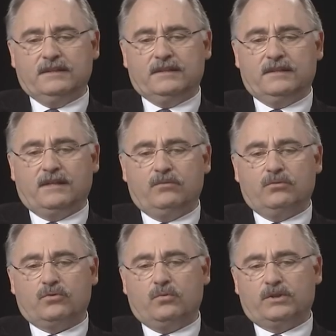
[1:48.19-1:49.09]
se dan
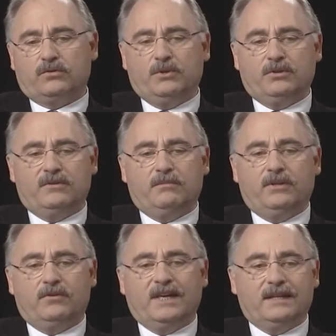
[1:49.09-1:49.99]
unos 4 millones y
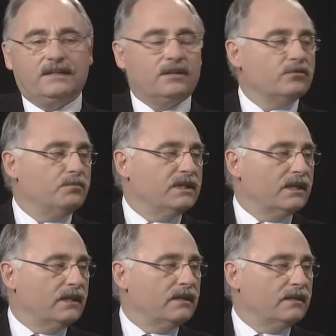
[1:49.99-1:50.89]
medio de altas
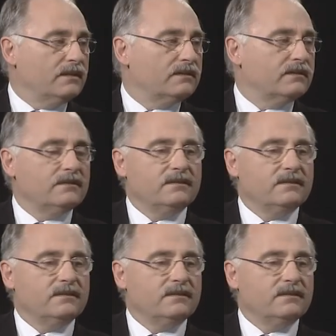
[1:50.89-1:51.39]
hospitalarias